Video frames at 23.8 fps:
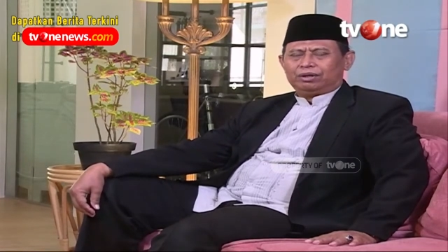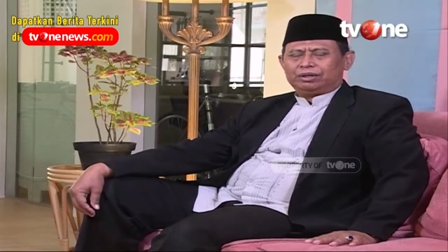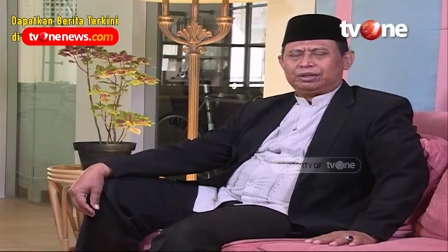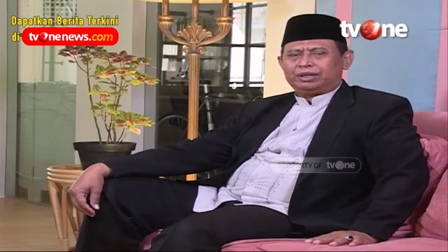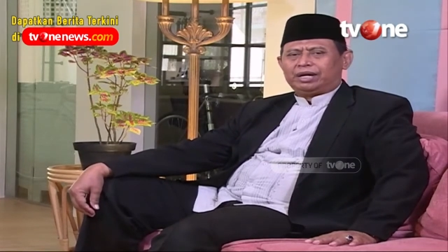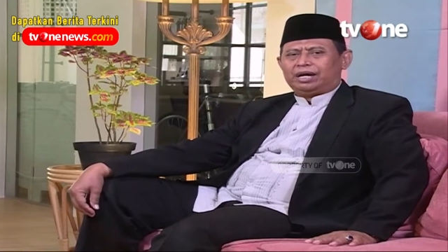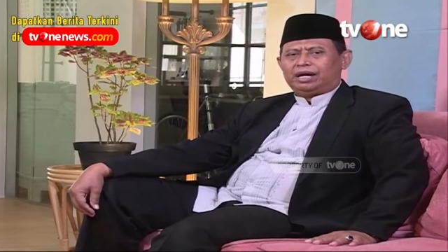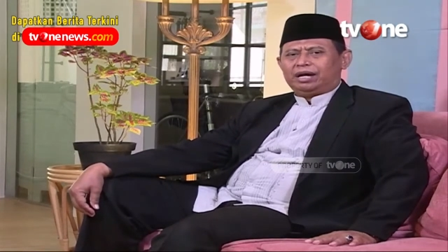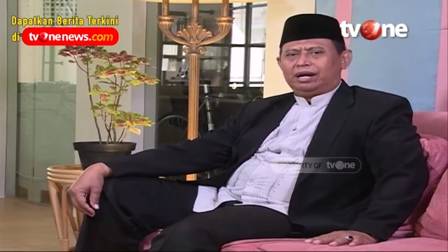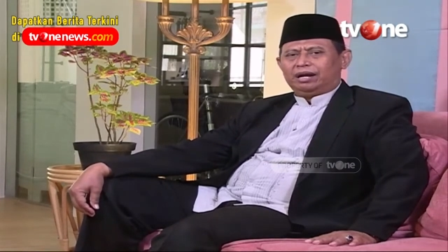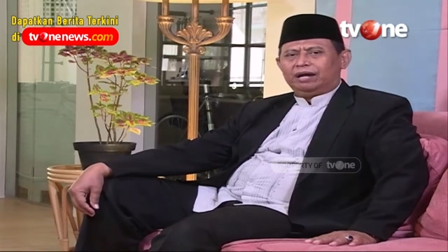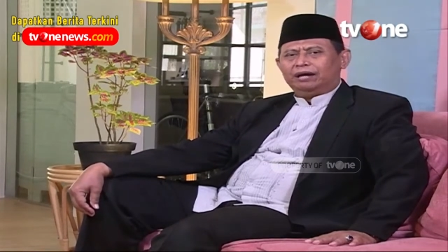wa
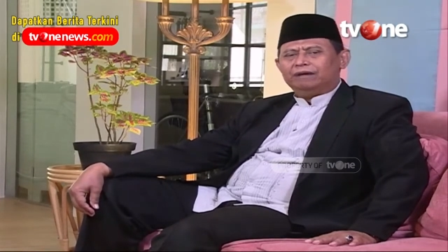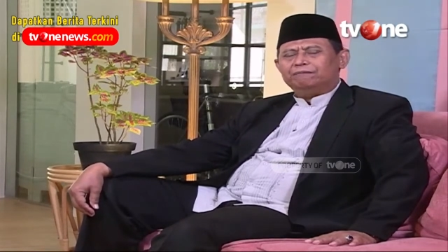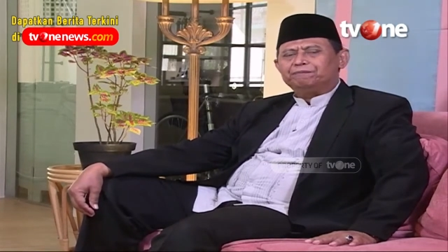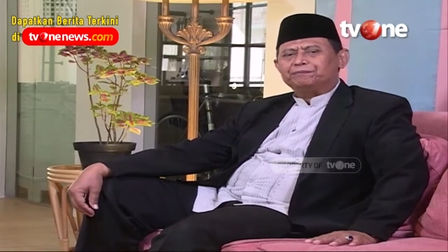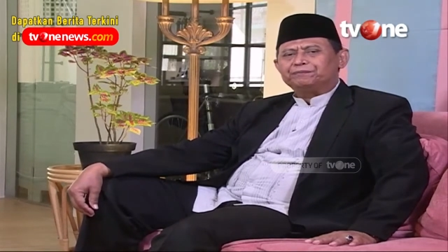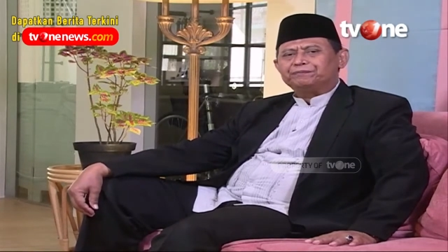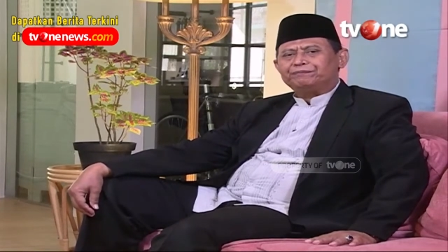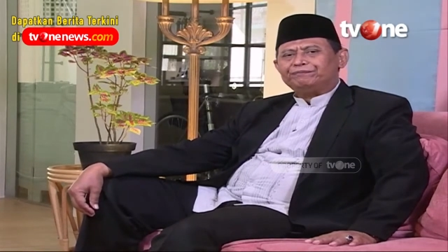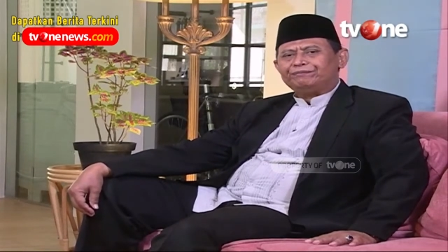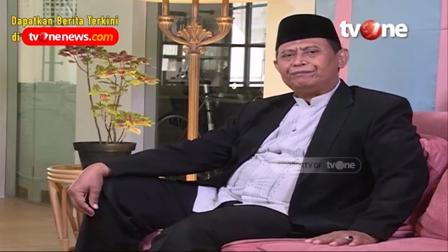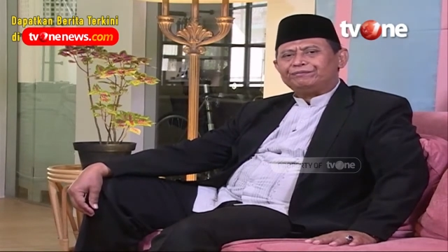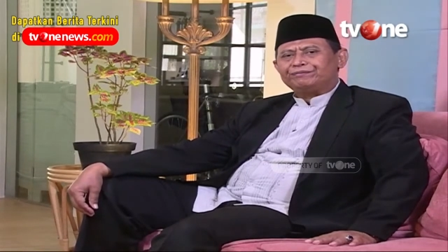taala.
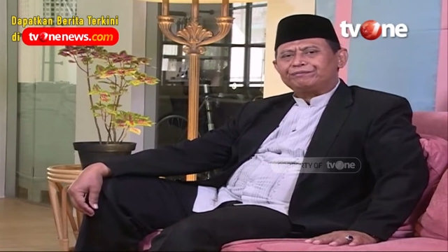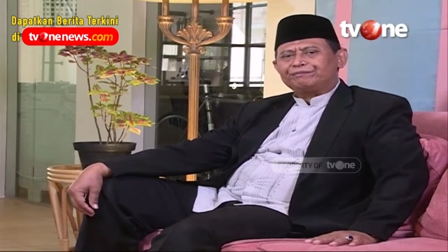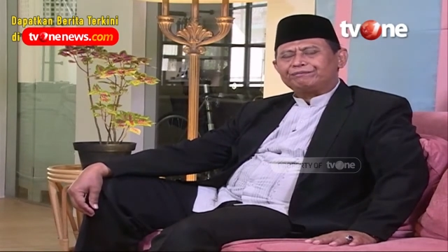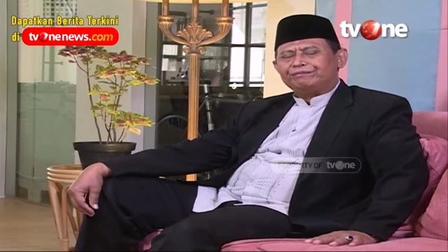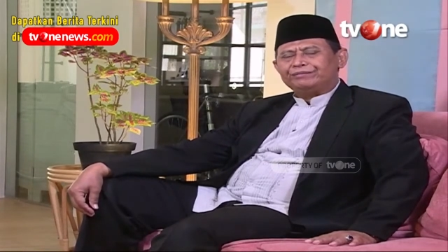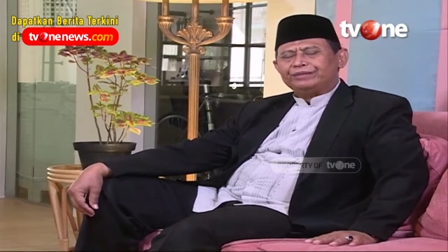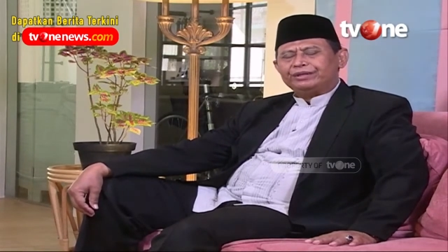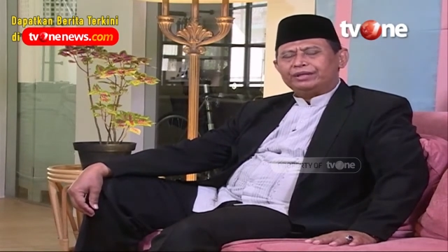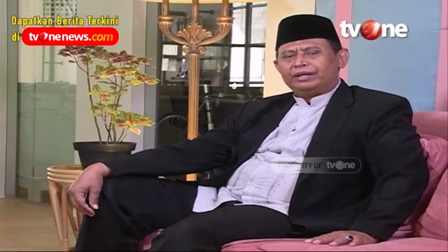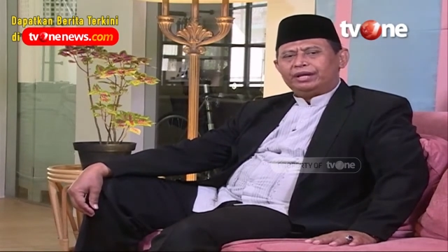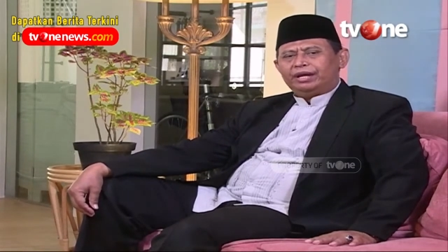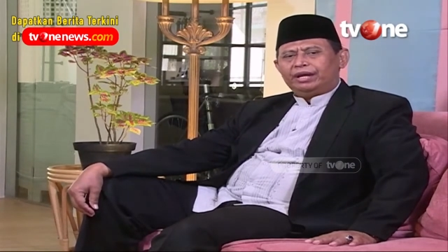
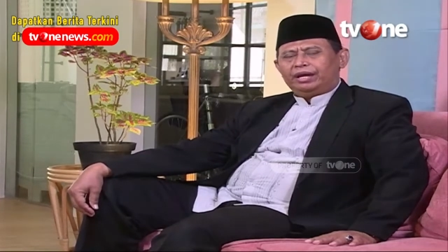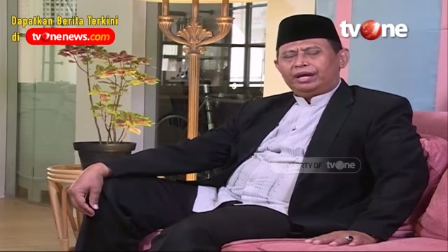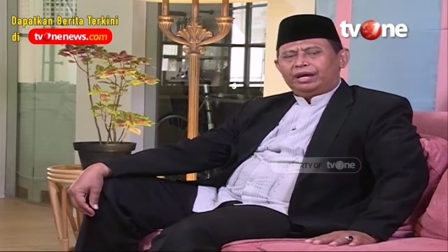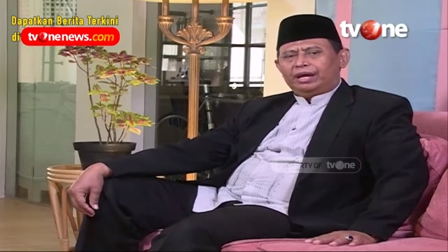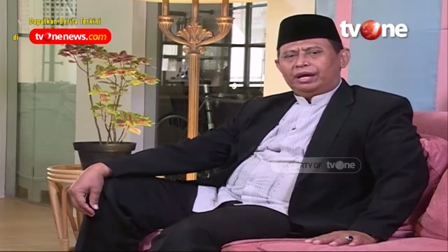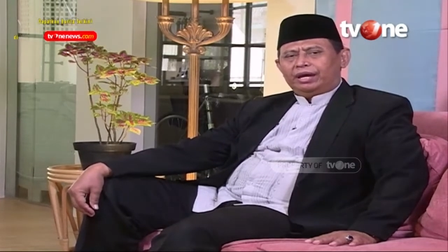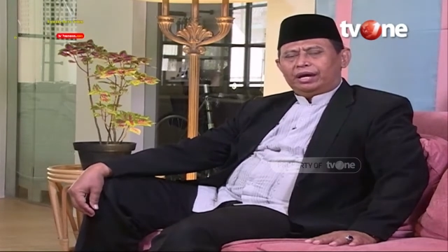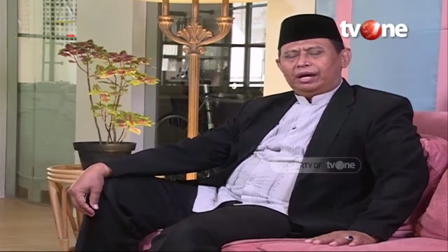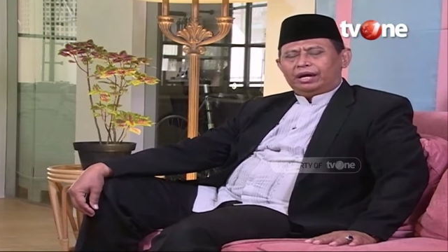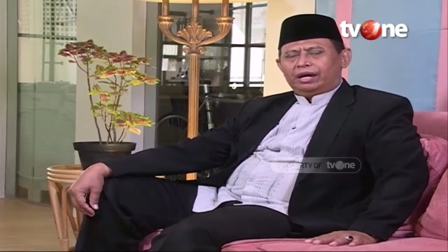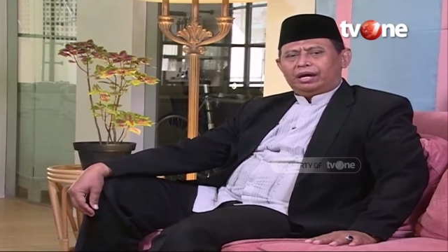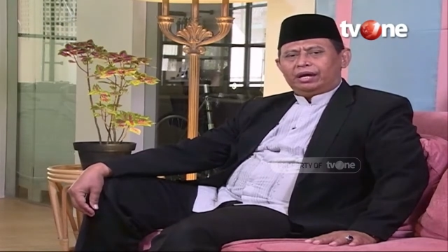
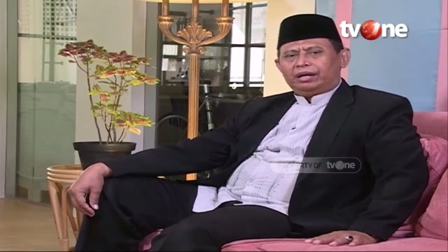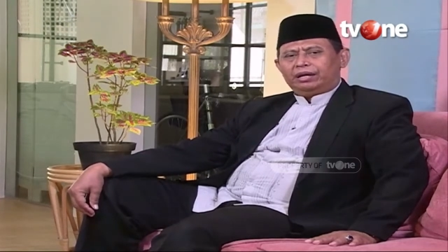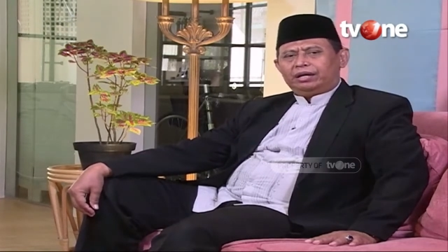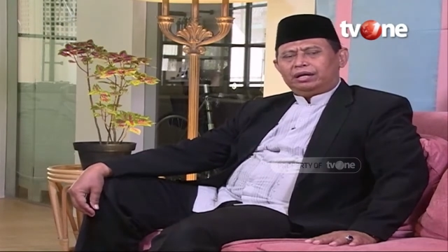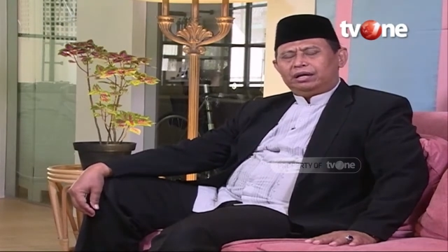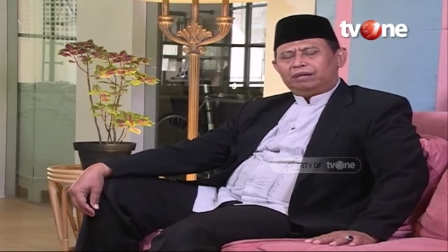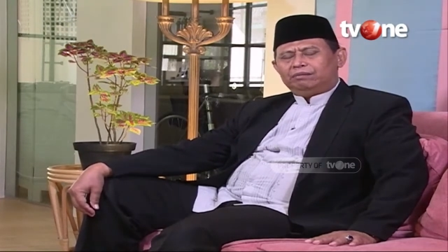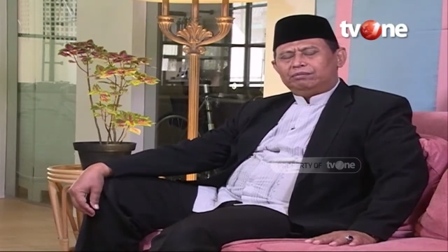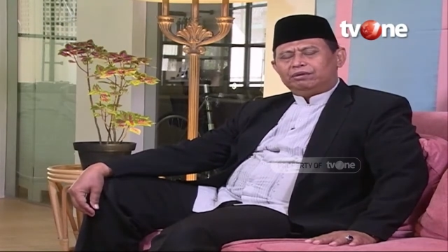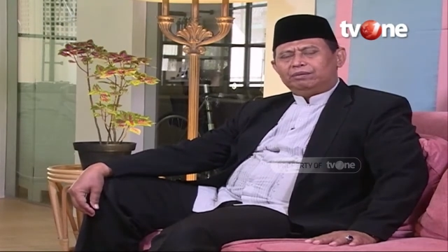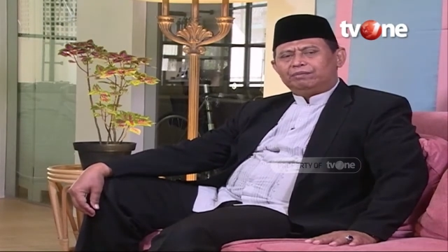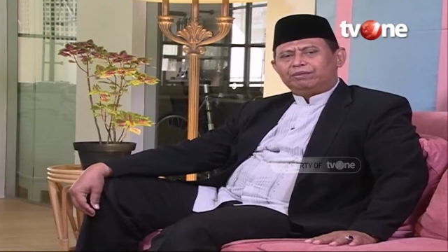
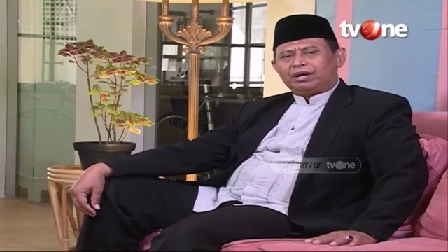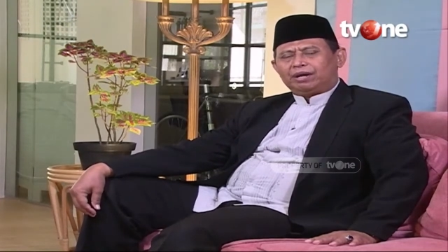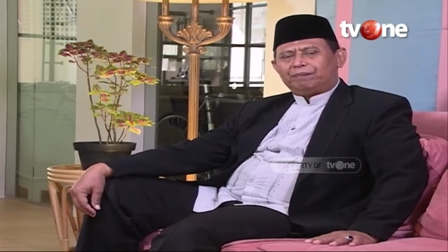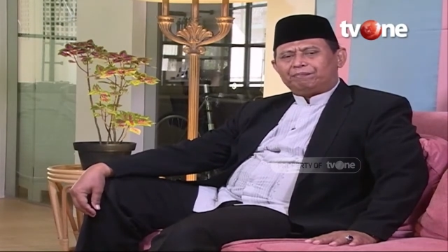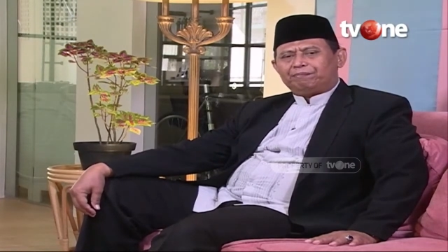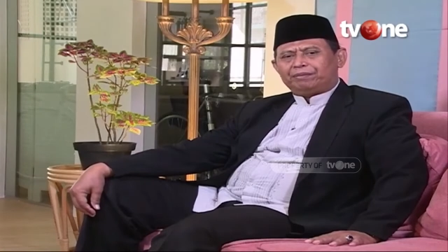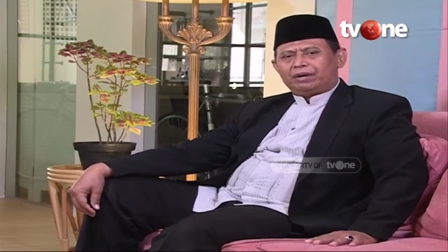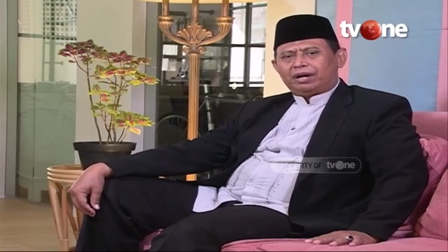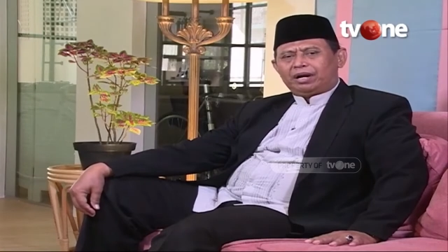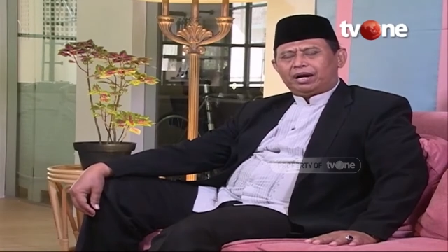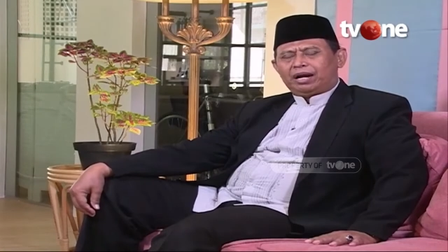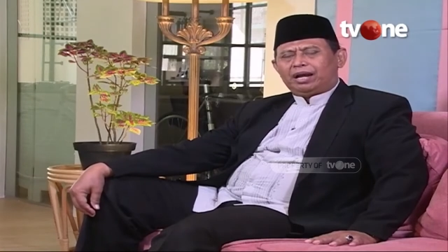Ada beberapa